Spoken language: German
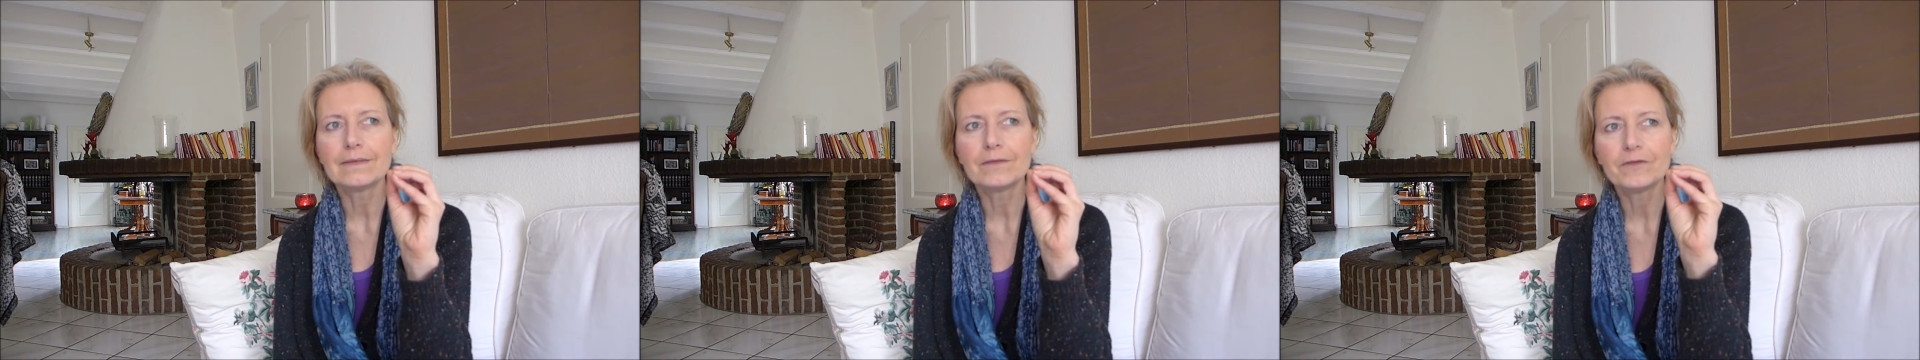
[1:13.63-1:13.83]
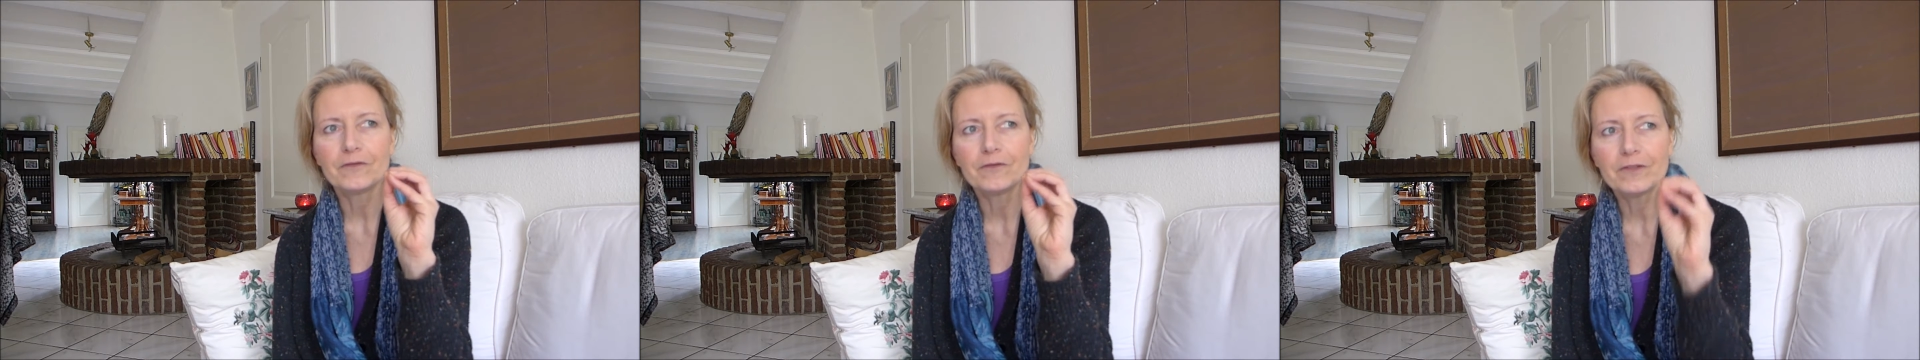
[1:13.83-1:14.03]

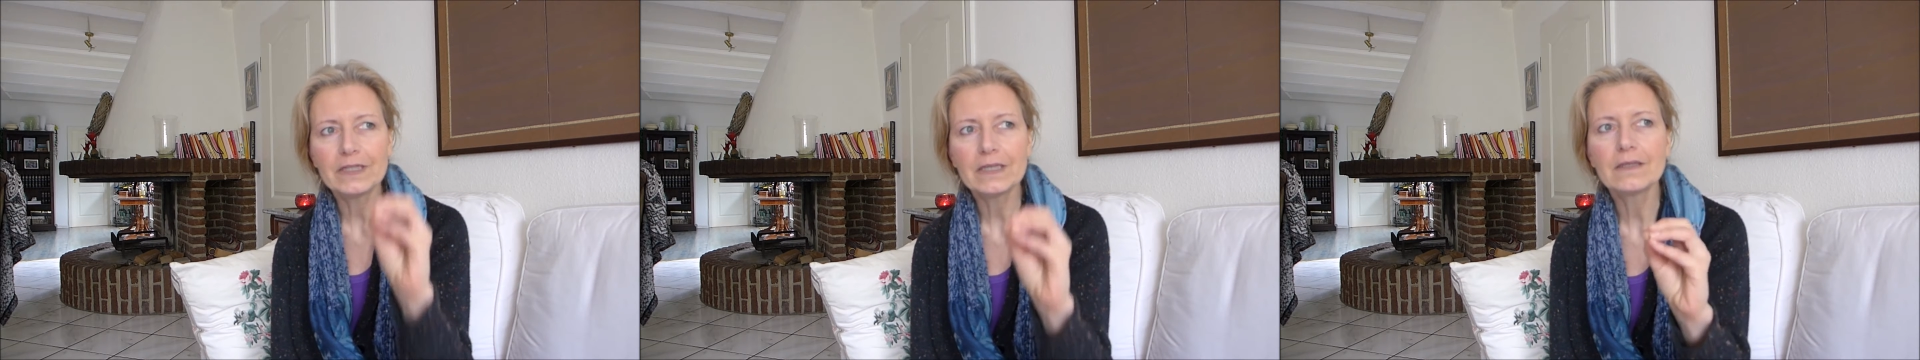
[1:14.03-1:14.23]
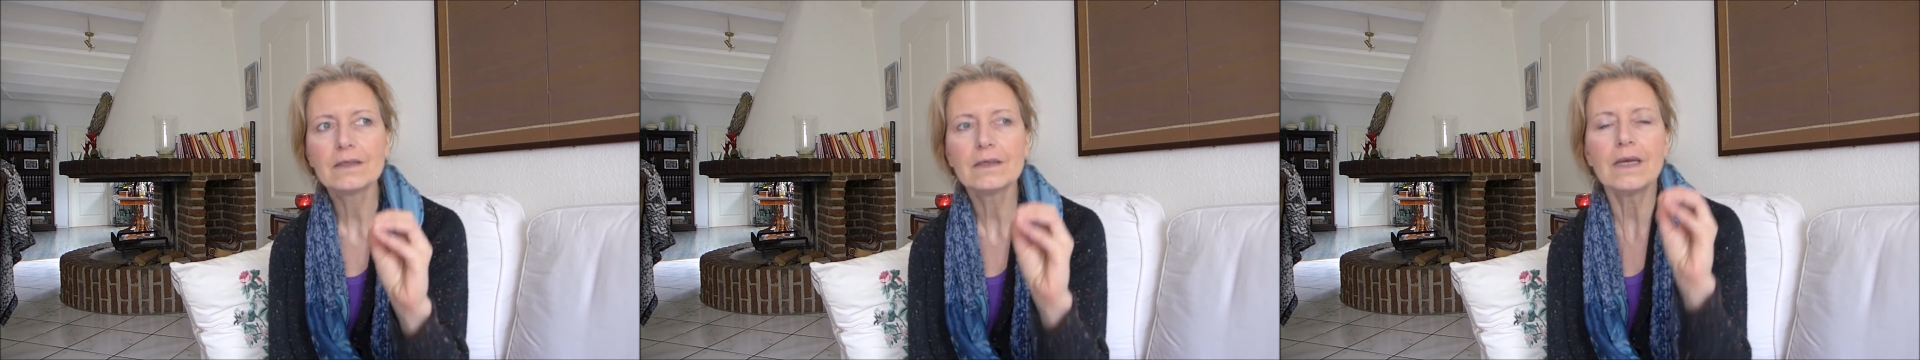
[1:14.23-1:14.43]

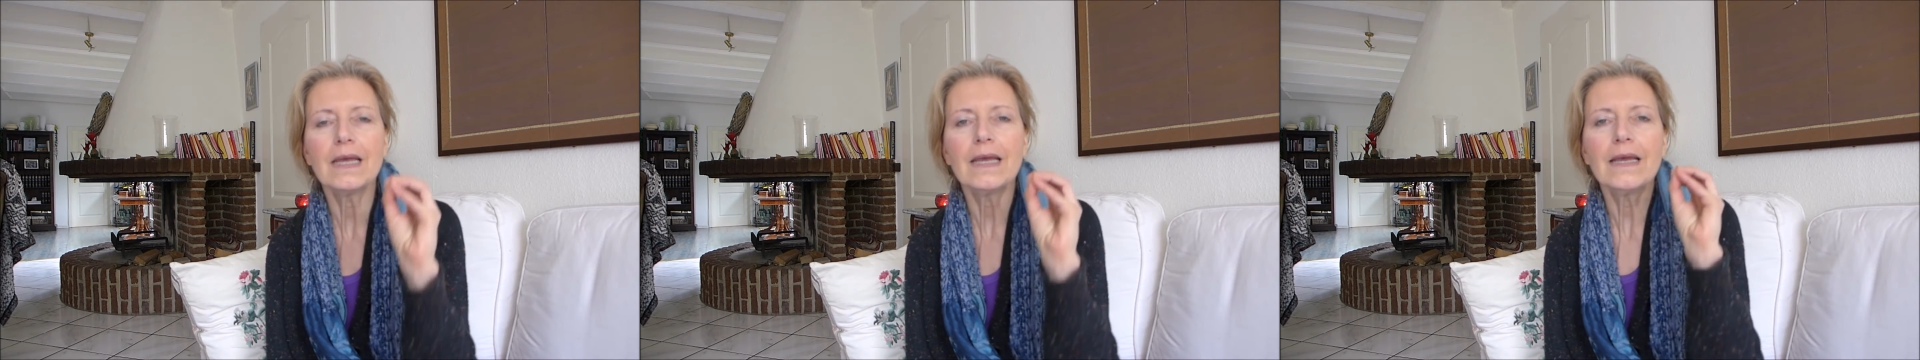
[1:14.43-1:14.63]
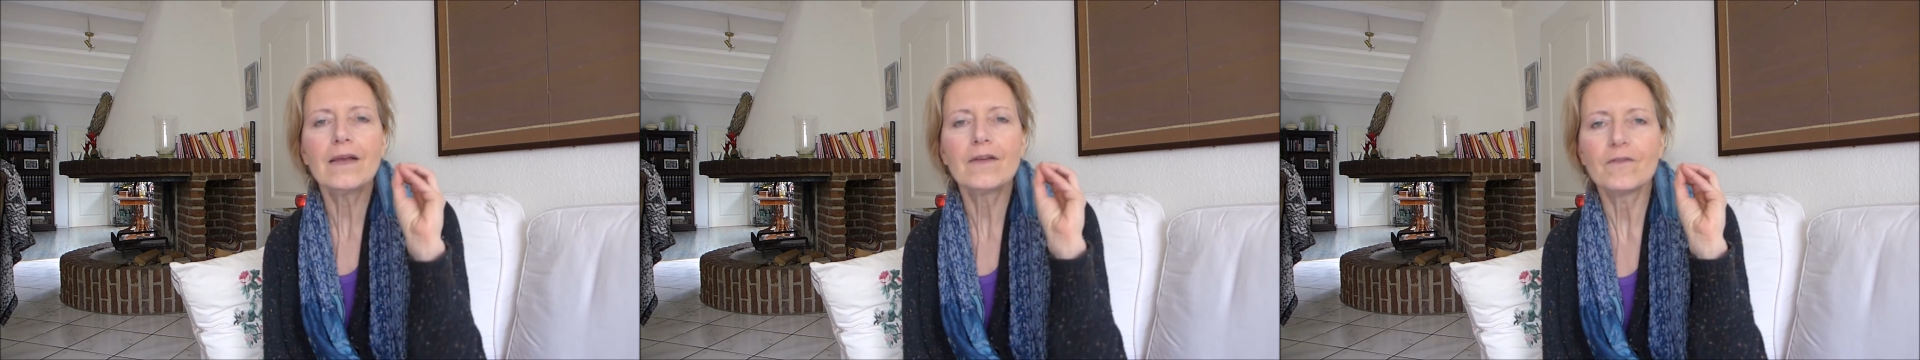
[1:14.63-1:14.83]
viele
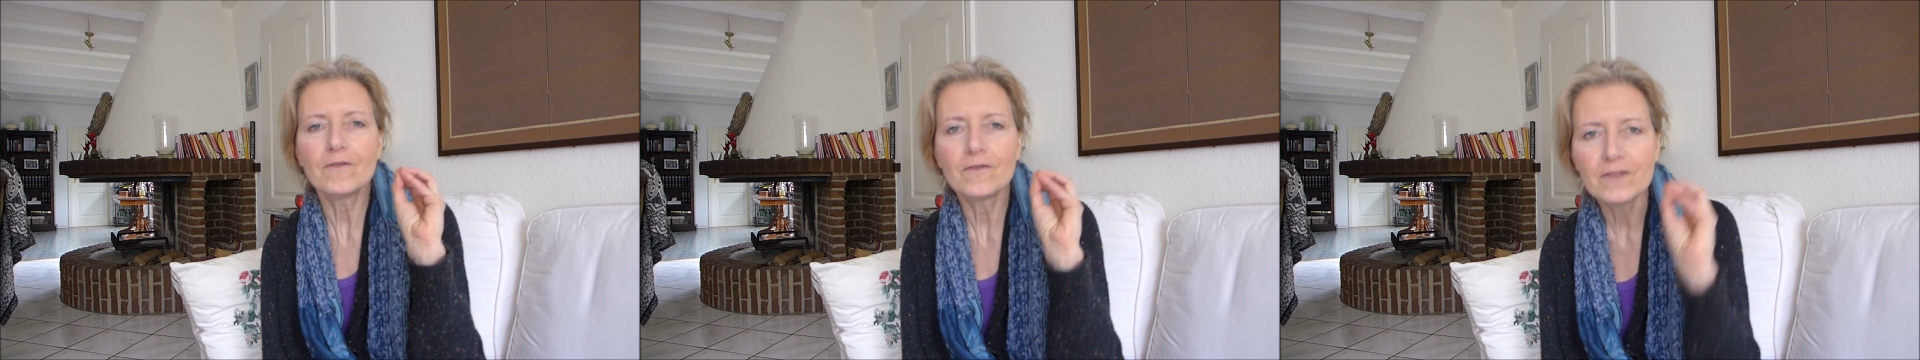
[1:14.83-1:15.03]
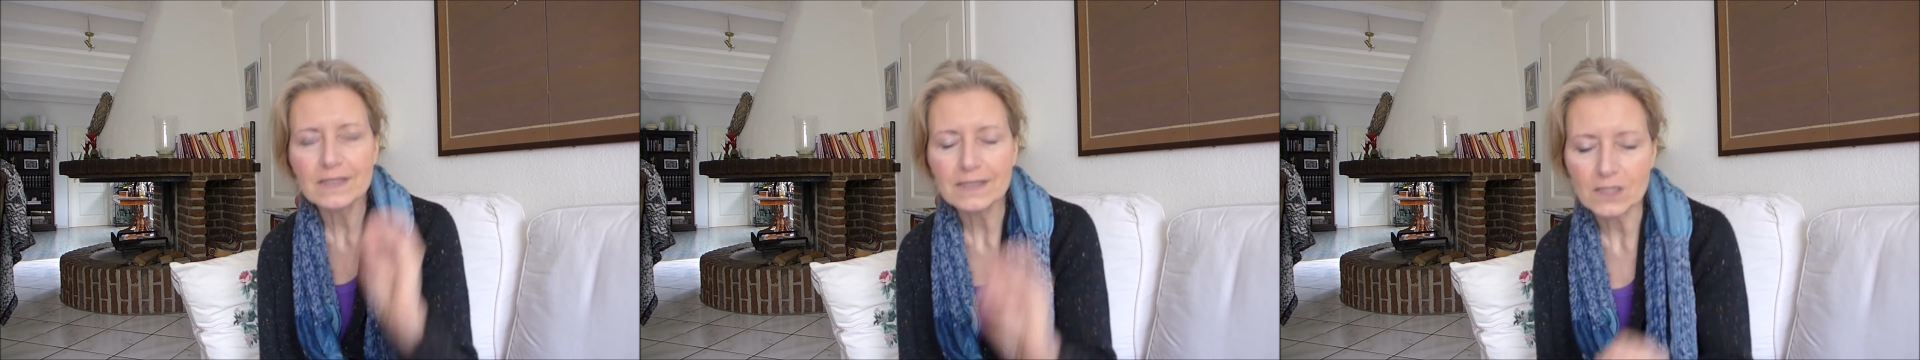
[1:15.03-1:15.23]

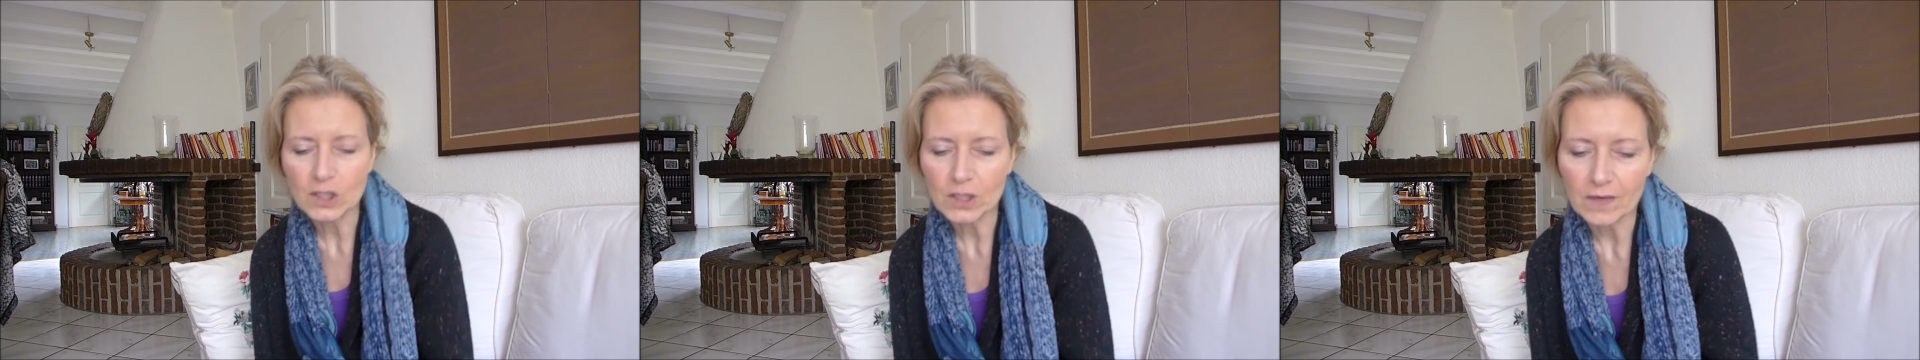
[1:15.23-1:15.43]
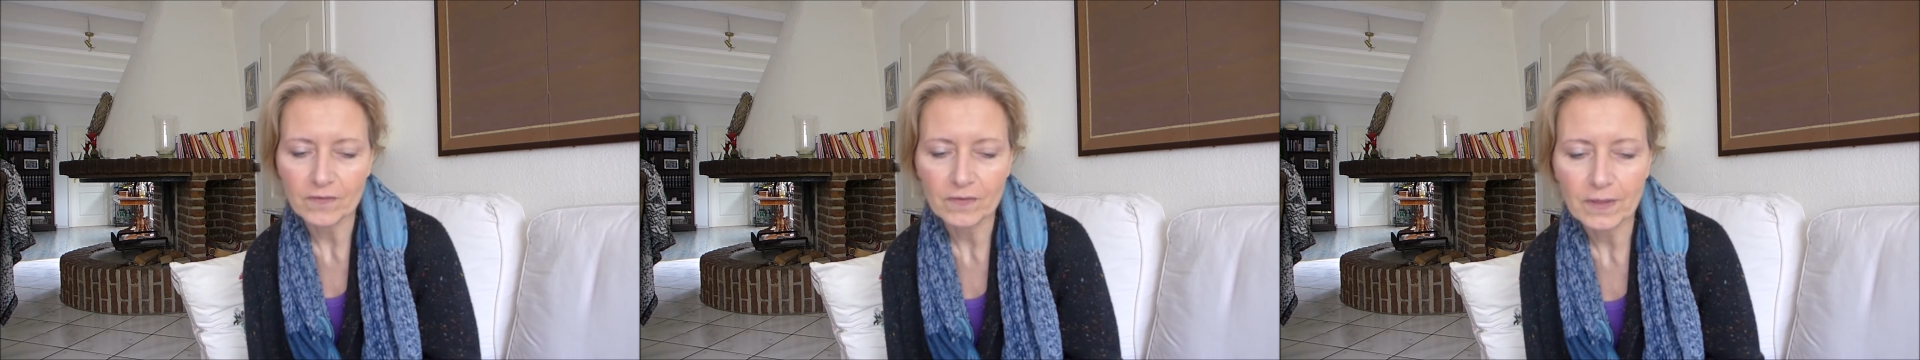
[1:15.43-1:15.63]

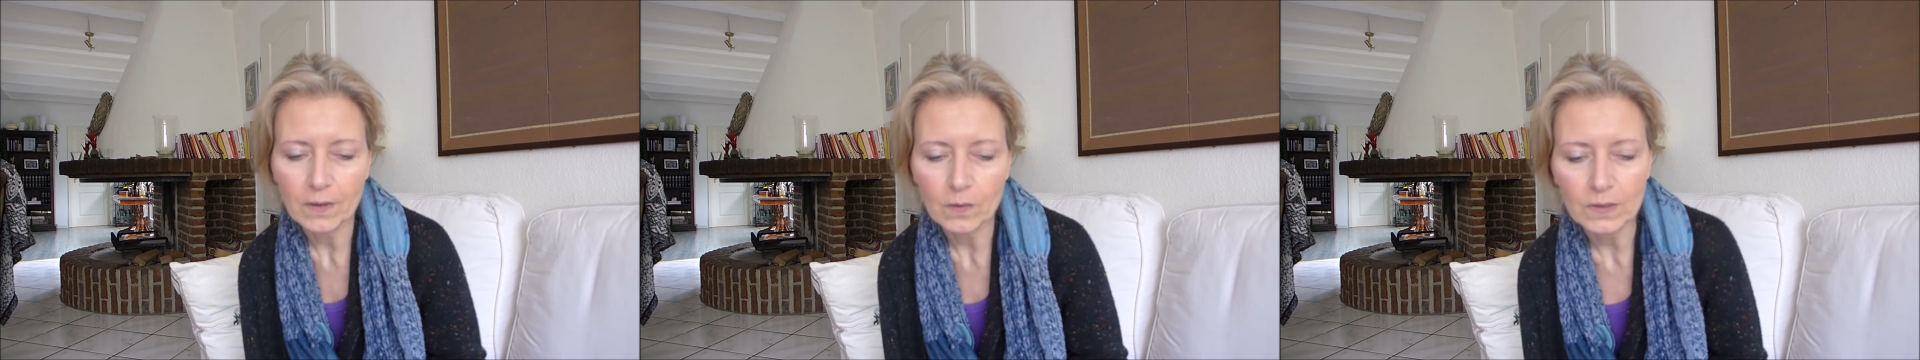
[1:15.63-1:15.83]
Wissenschaftler,